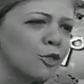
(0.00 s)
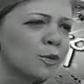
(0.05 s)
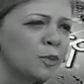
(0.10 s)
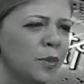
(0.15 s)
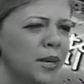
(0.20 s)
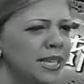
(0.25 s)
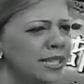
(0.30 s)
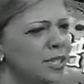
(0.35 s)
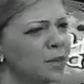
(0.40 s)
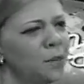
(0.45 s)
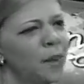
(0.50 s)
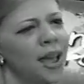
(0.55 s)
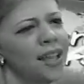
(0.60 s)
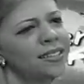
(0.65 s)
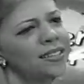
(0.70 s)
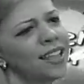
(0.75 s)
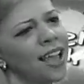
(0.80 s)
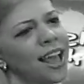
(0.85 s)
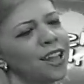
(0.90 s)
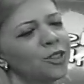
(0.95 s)
principais
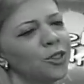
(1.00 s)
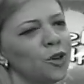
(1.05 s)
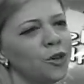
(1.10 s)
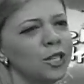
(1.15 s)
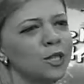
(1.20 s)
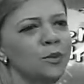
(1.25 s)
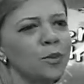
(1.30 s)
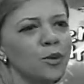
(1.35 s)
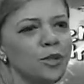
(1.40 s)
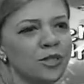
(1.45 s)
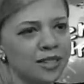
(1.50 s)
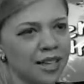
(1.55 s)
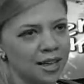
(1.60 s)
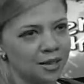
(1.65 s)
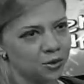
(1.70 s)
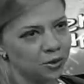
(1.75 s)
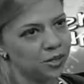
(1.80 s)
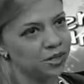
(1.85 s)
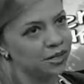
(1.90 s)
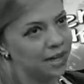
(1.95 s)
cartões postais
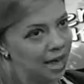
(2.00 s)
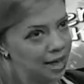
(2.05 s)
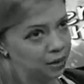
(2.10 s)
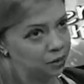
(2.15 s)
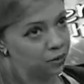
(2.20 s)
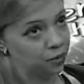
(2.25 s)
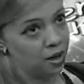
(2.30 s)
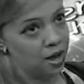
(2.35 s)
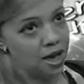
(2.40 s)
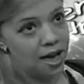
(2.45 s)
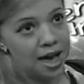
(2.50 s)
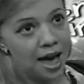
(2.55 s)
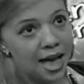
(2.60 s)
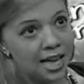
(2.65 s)
do estado. A